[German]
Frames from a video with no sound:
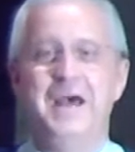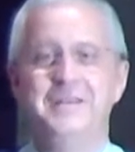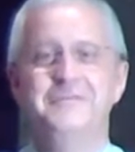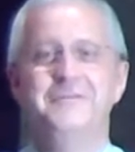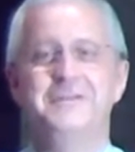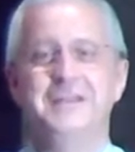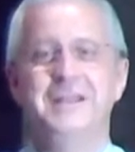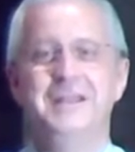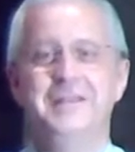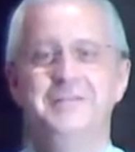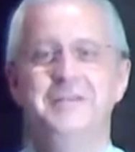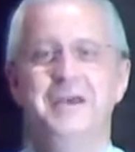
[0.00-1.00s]
Antwort
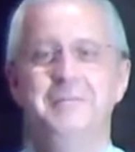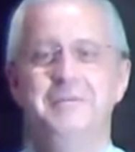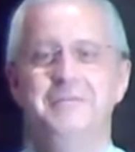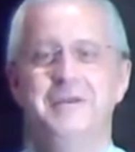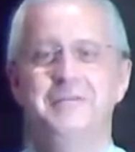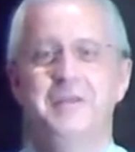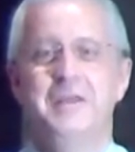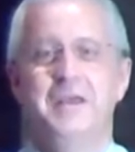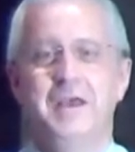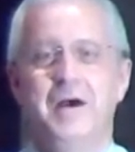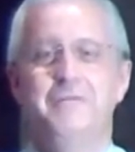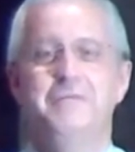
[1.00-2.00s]
gelesen habe, was,
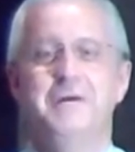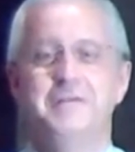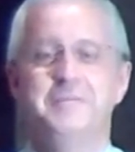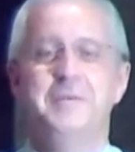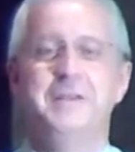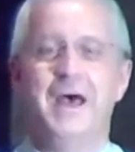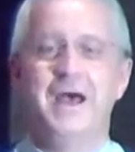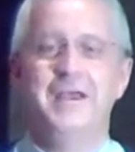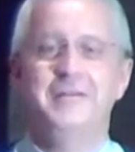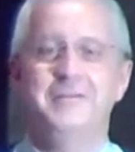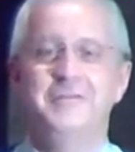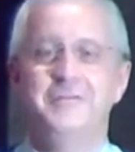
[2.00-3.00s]
auf was man
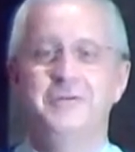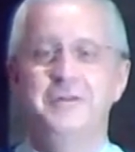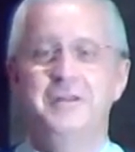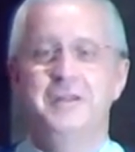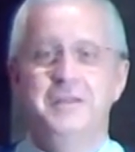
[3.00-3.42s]
achten soll,